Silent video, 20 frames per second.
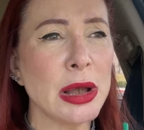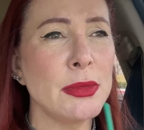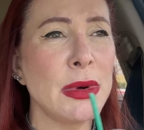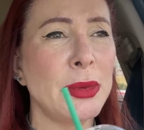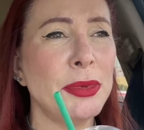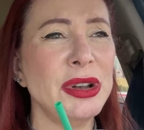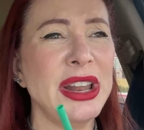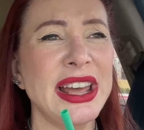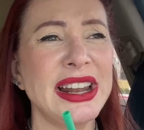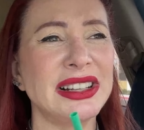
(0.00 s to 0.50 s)

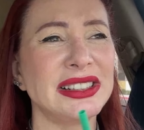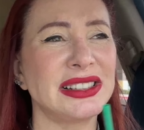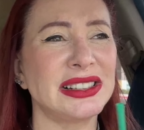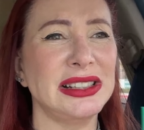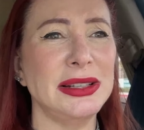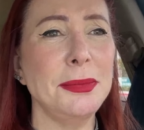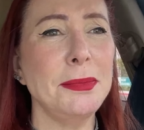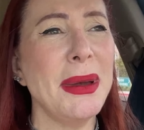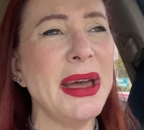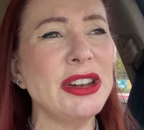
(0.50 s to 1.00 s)
Uma mulher
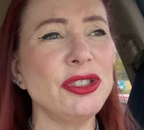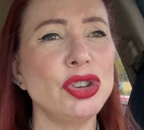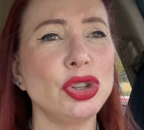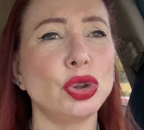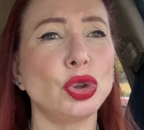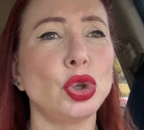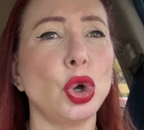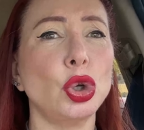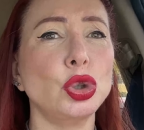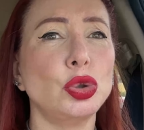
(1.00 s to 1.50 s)
assim perde
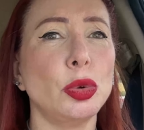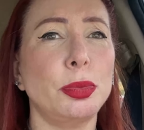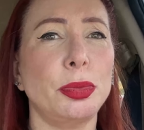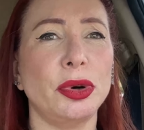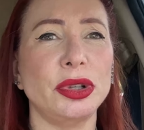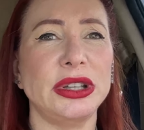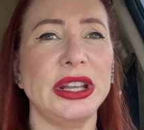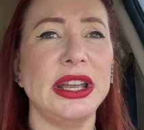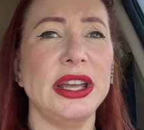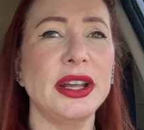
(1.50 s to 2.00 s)
todo o
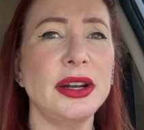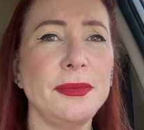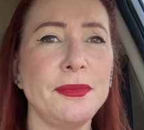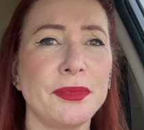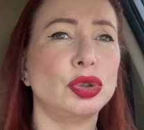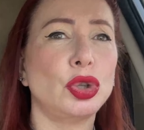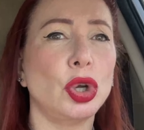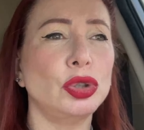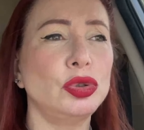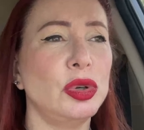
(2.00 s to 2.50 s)
poder,
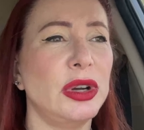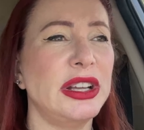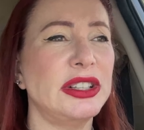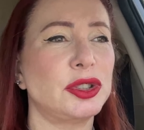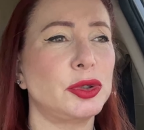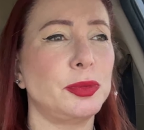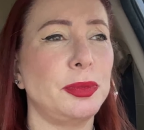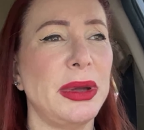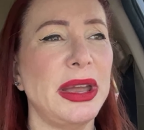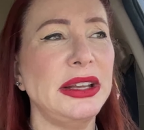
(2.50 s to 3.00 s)
todo o
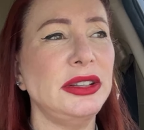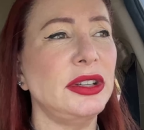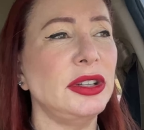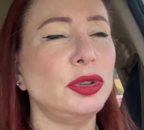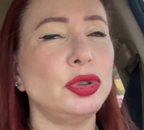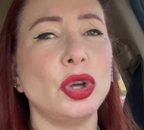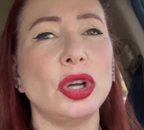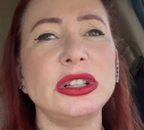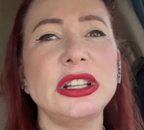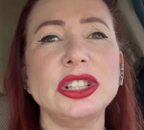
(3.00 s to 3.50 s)
respeito
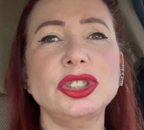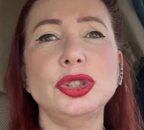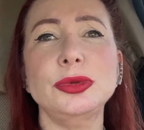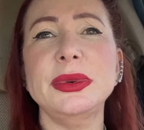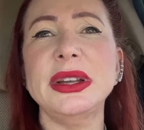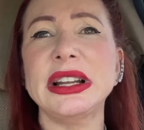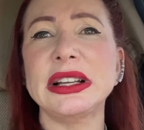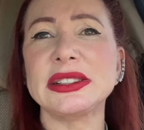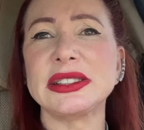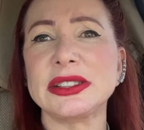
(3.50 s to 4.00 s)
e toda a
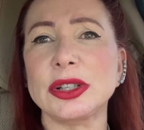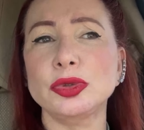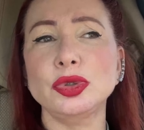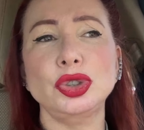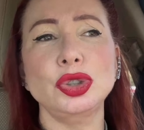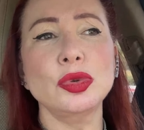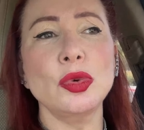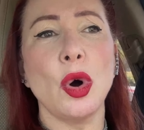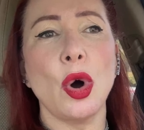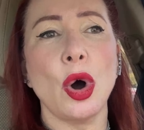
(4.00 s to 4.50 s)
admiração de um